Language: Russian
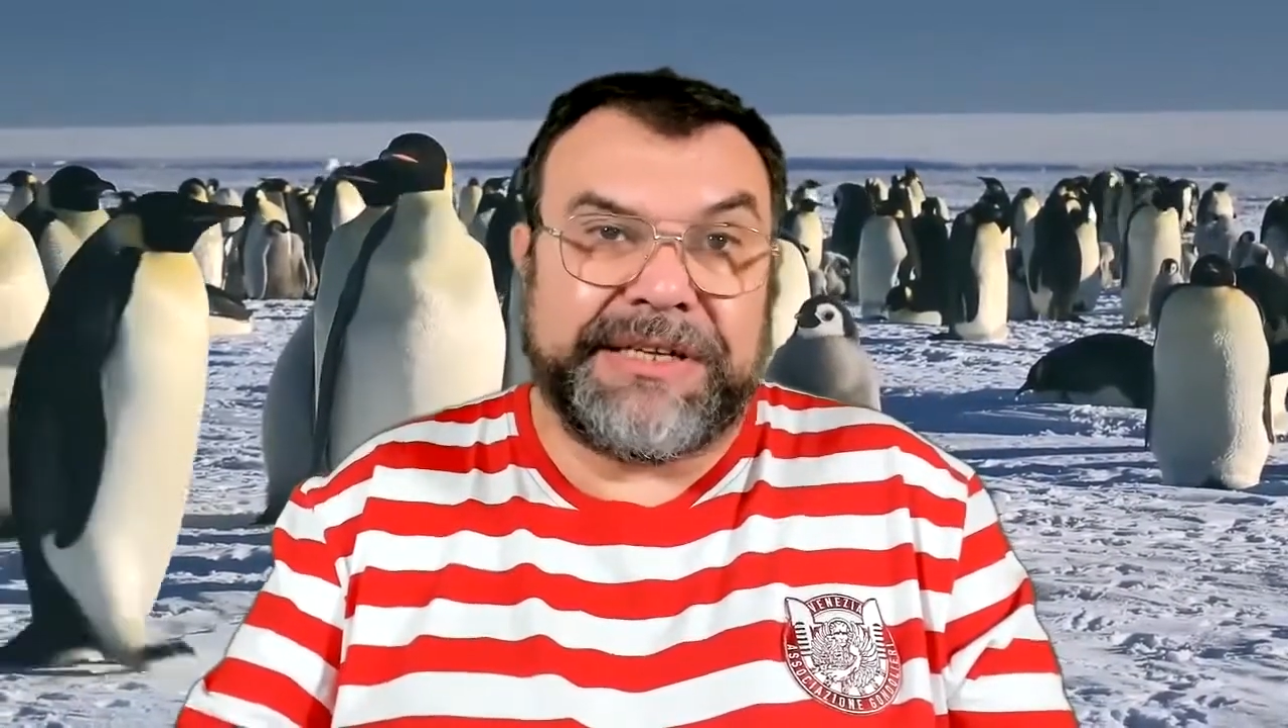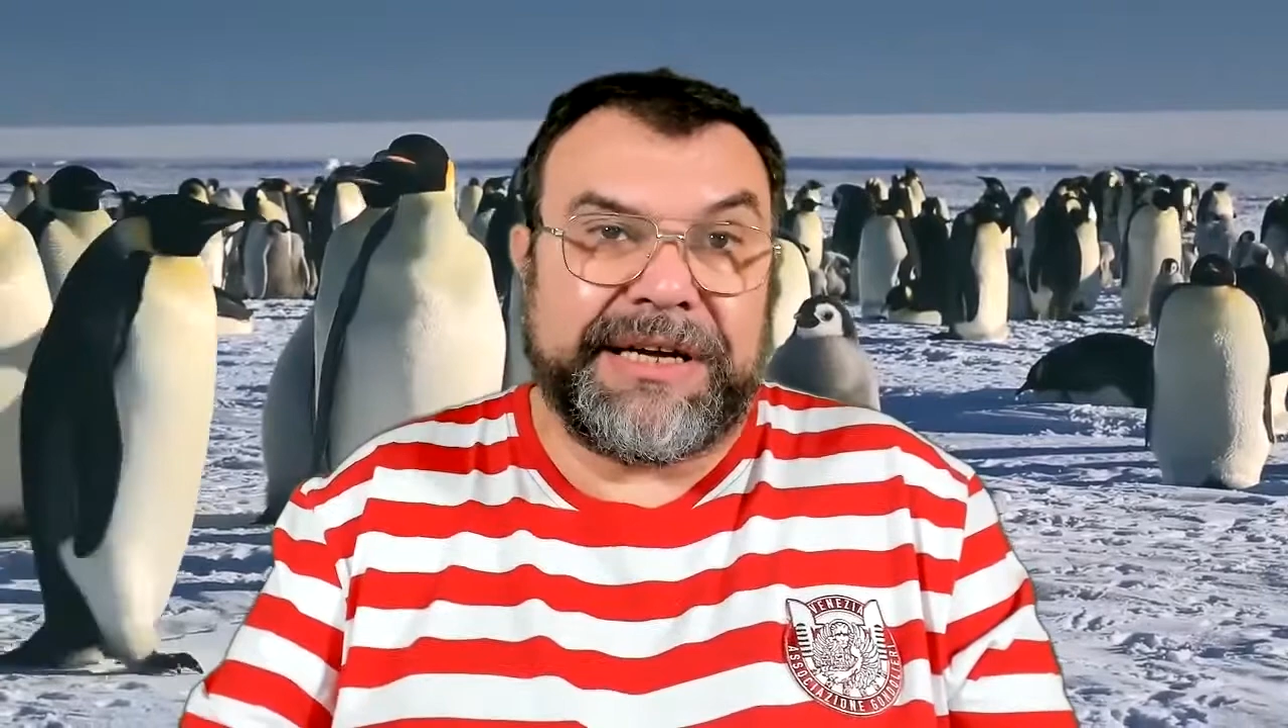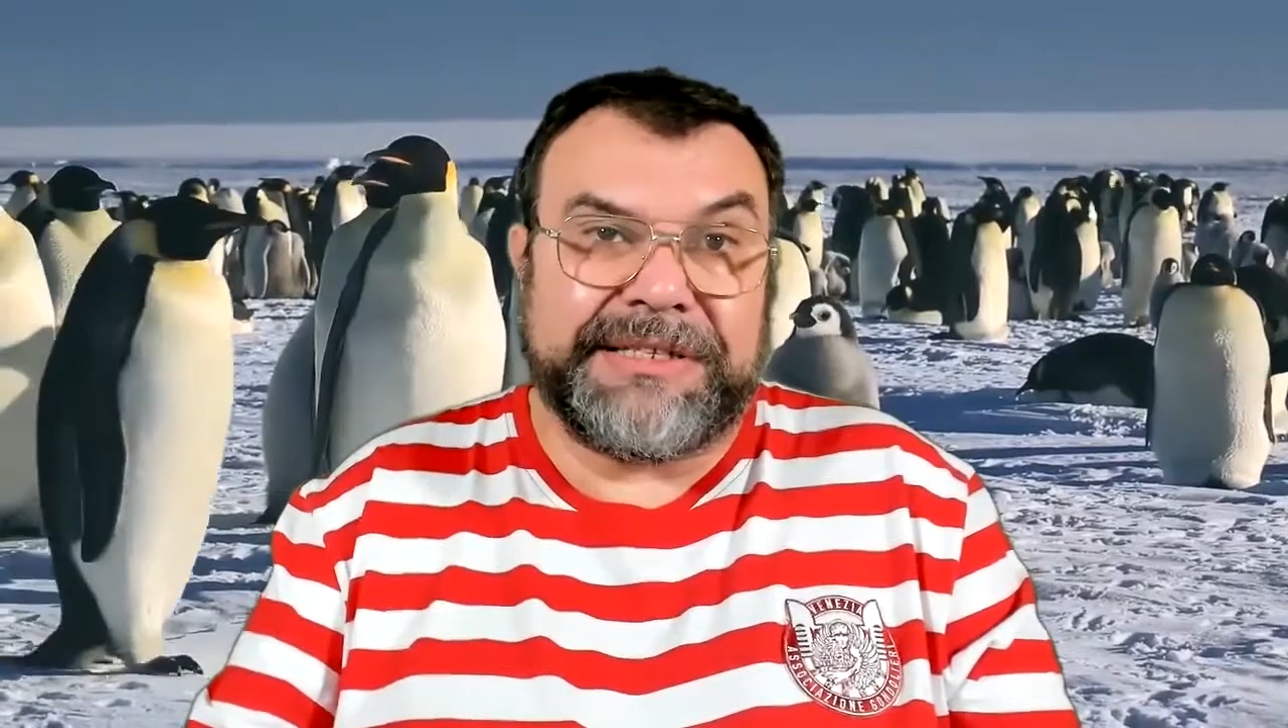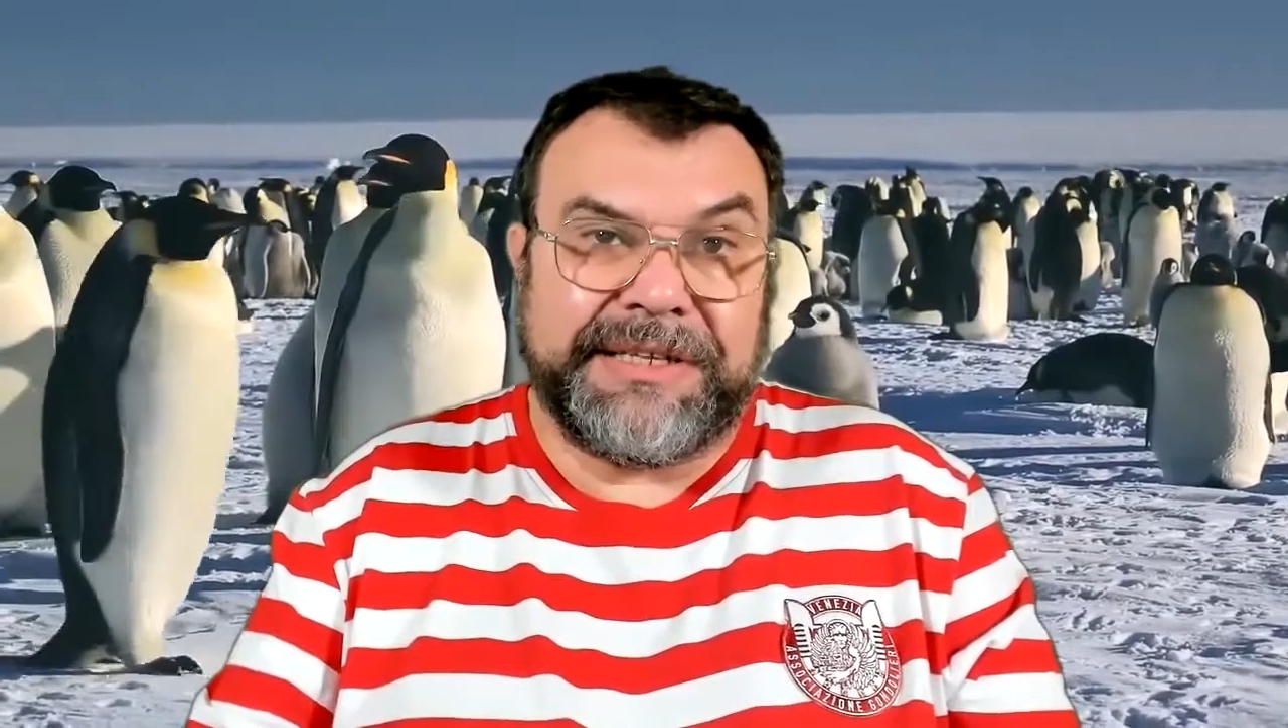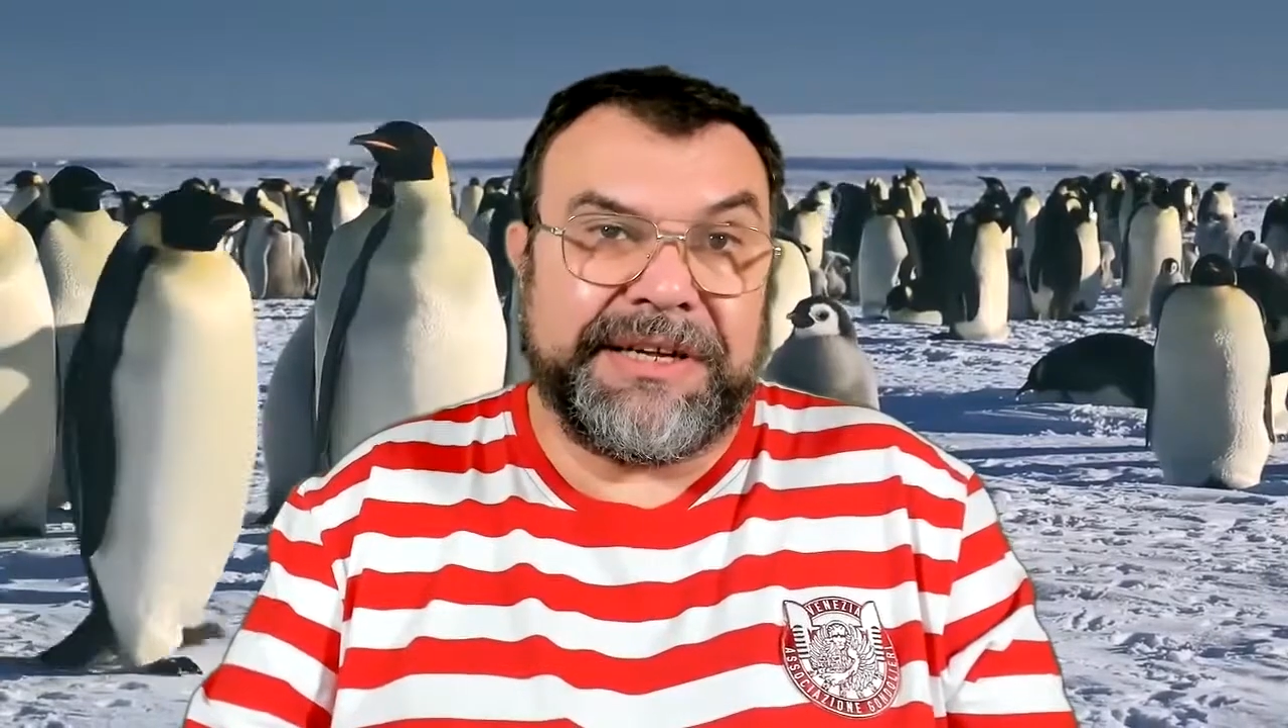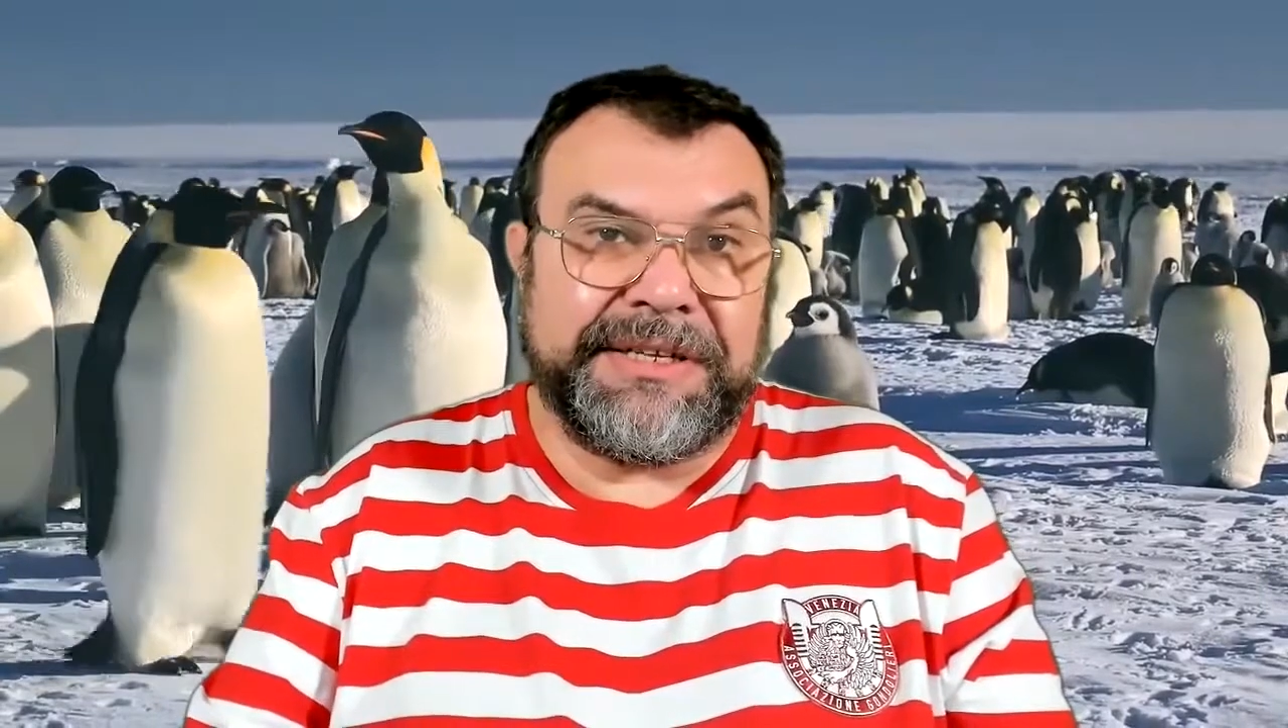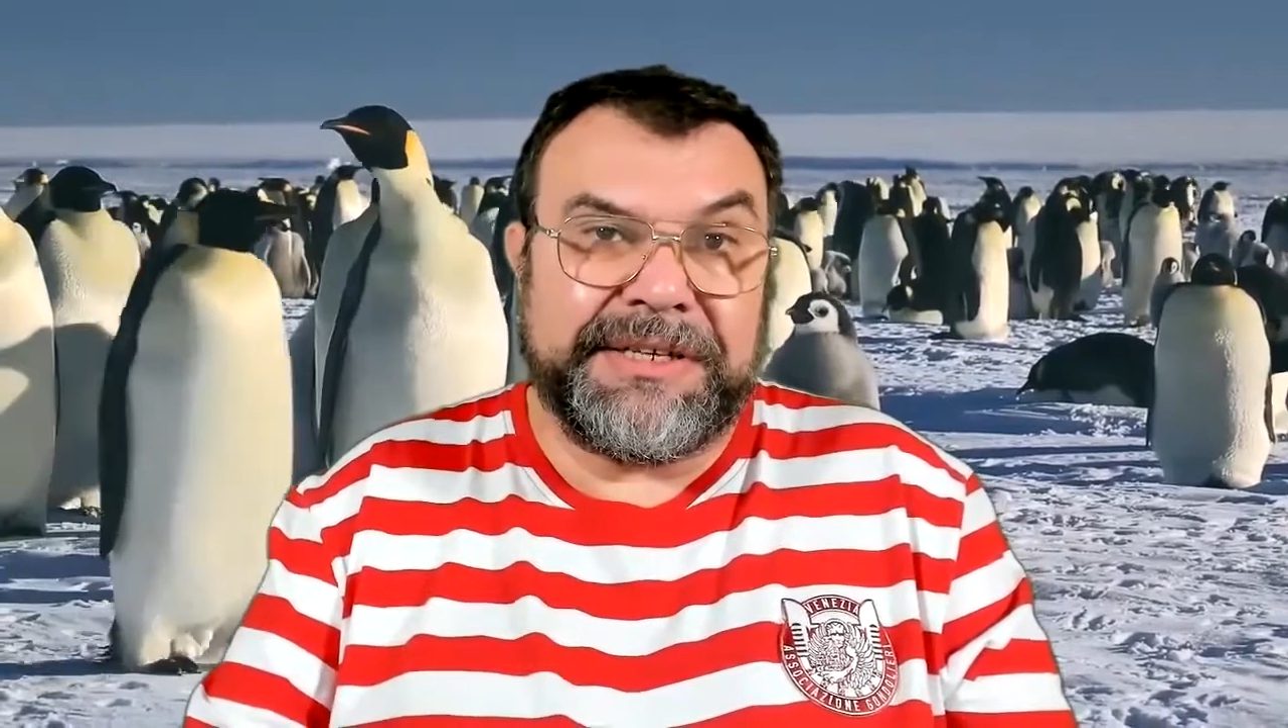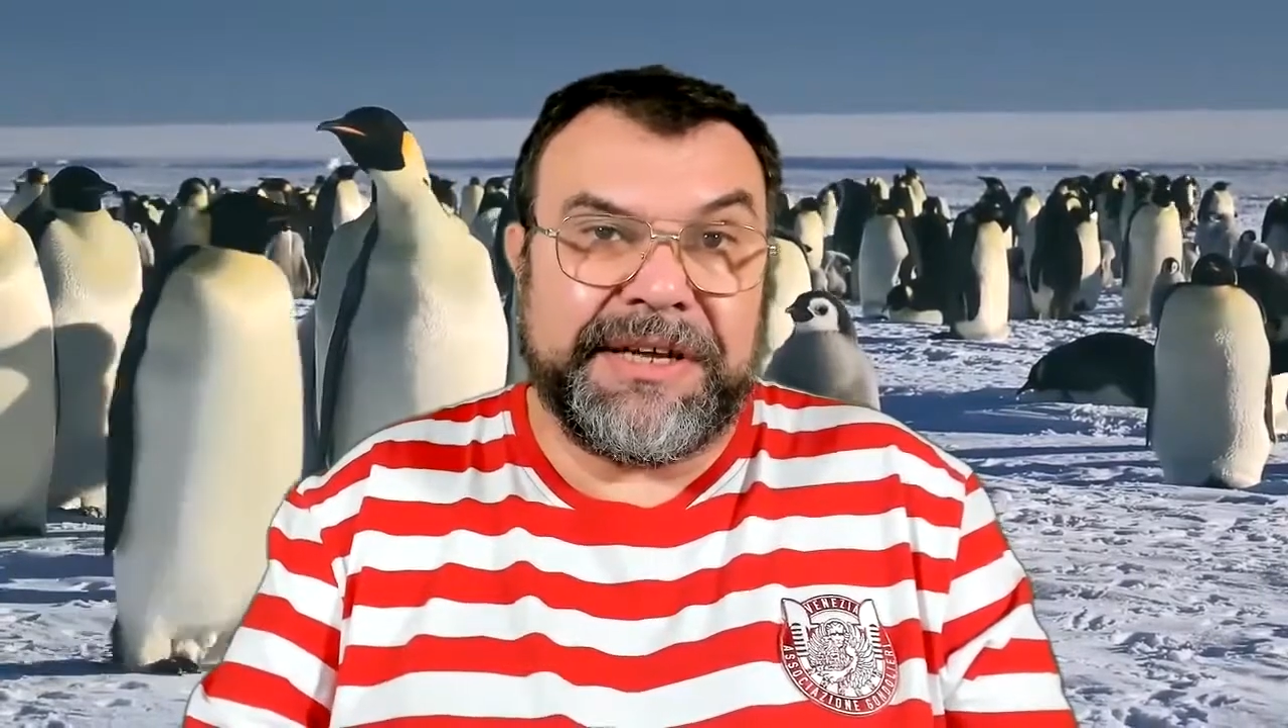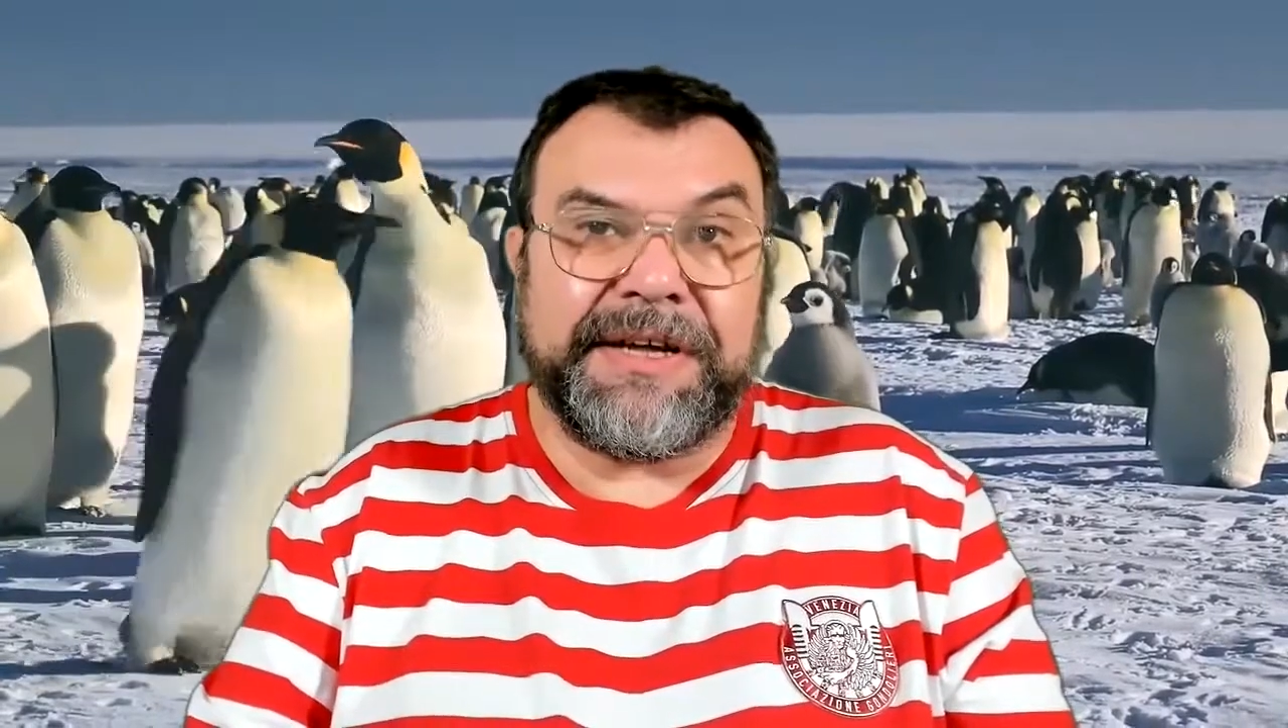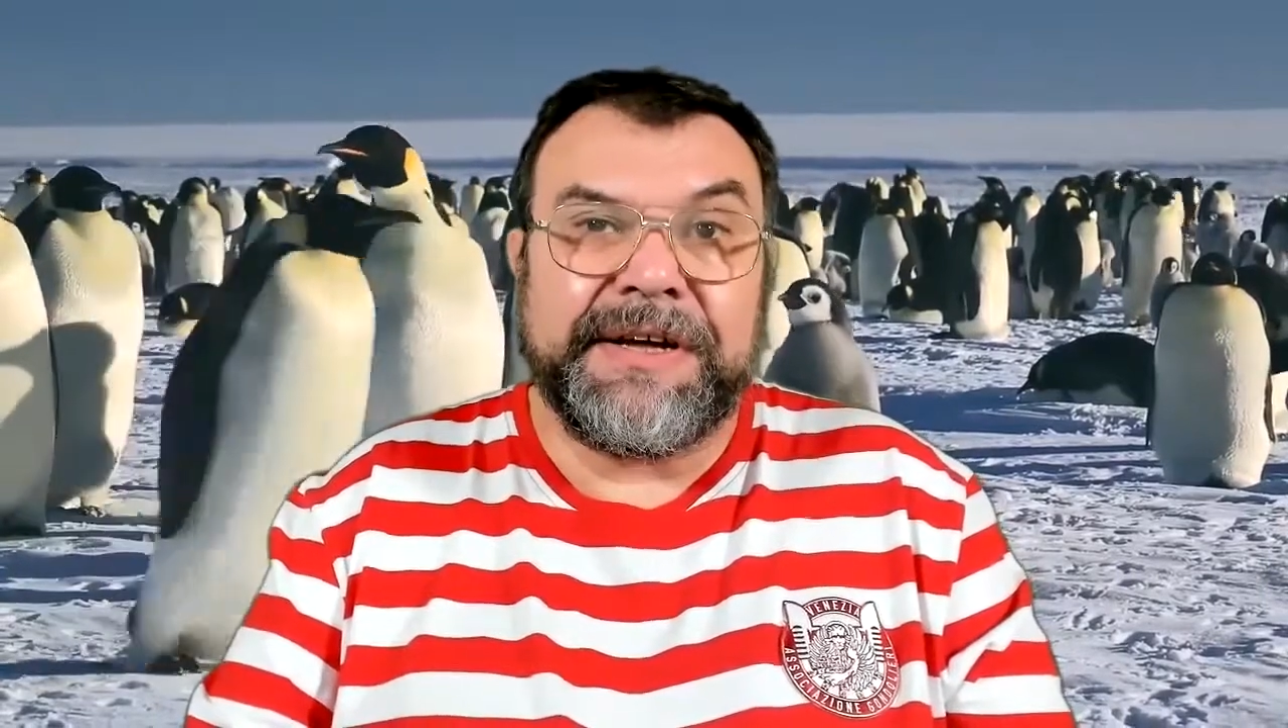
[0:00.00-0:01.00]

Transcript: разные идеи.